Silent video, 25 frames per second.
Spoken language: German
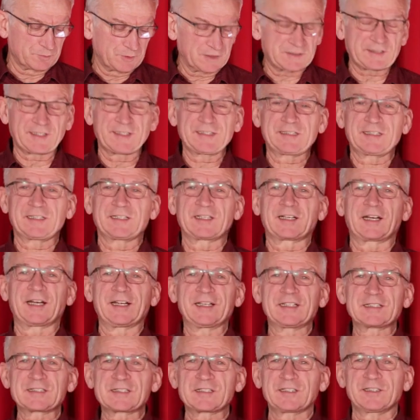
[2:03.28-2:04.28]
mit einer
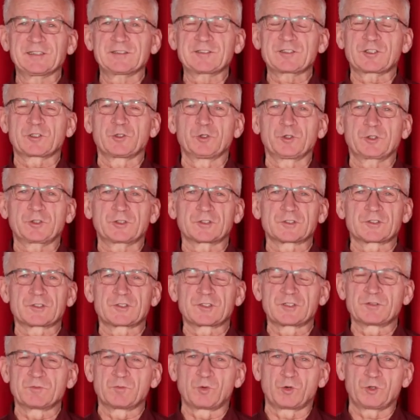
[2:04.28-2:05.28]
Reise ins Glück.
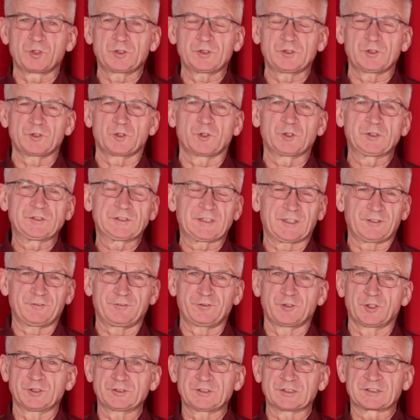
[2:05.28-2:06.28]
Simone und der
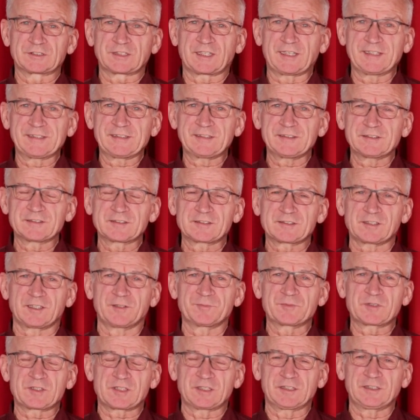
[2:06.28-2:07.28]
Flotte Dreier ist
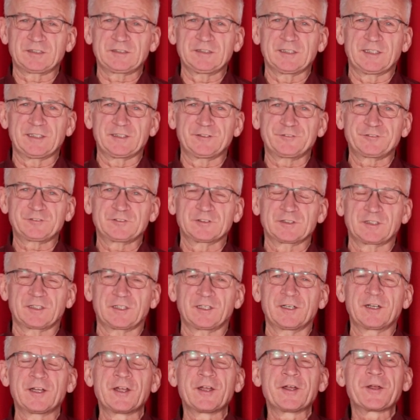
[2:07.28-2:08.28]
am 10.11.
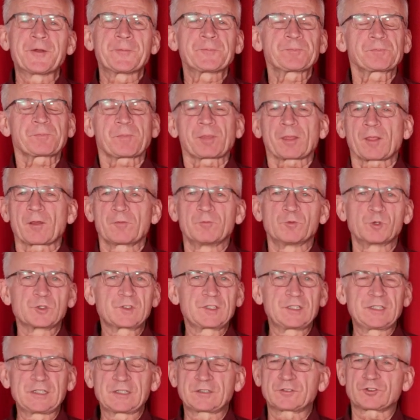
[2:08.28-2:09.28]
da.
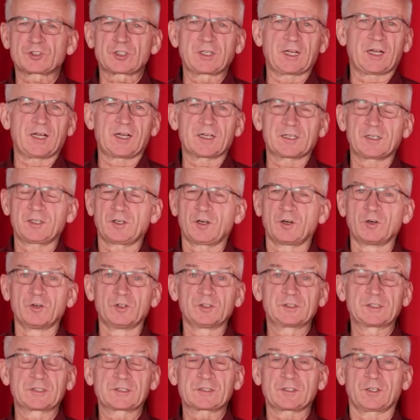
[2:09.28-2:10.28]
Musik, Schlager,
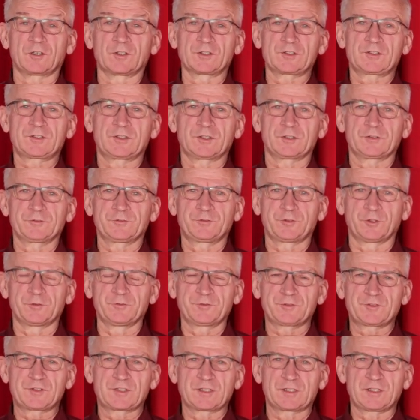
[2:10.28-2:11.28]
Oldies aus den
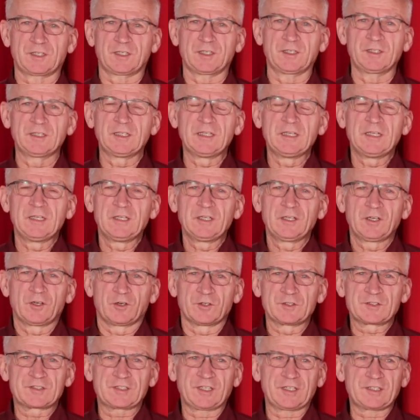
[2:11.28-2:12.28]
50er
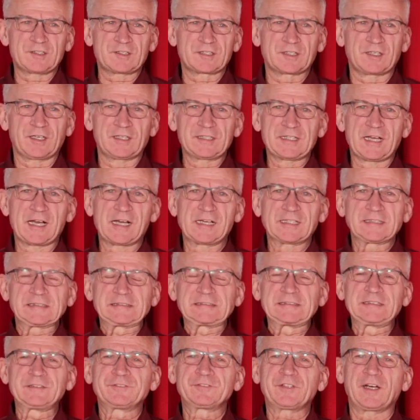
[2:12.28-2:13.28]
und 60er Jahren.
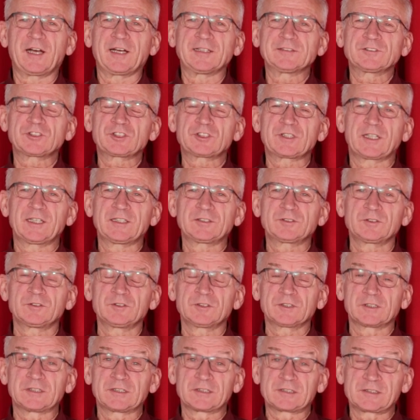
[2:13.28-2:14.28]
Die Veranstaltung
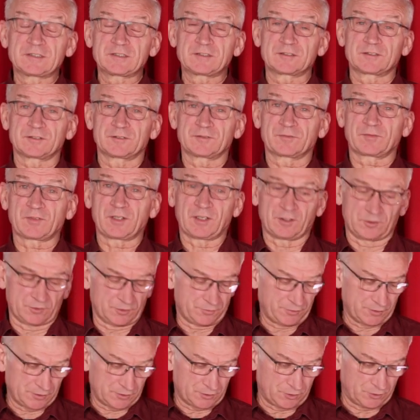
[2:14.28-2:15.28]
ist
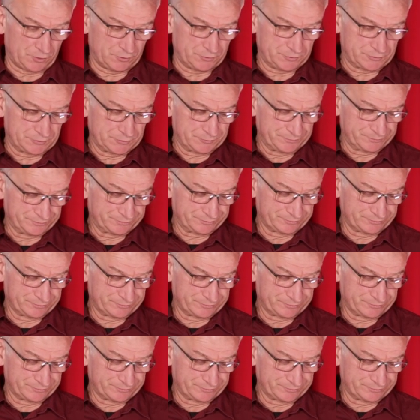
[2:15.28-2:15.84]
ausverkauft.